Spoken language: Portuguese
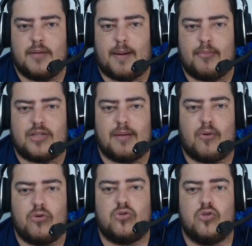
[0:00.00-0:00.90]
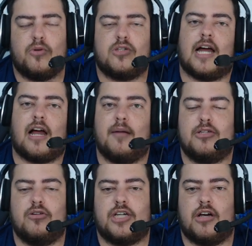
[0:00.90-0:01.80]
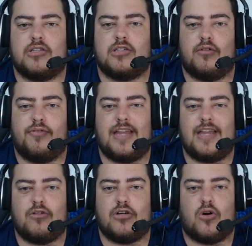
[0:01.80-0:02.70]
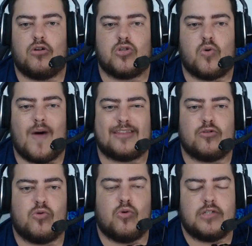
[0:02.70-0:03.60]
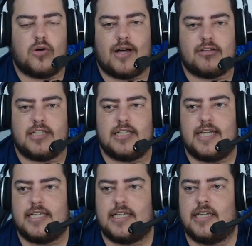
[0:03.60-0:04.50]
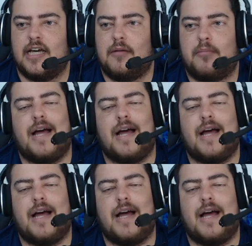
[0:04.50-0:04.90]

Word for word: Mbabu tem bons números, tá com a camisa do Chelsea, são 92 jogos, 4 gols e 4 assistências,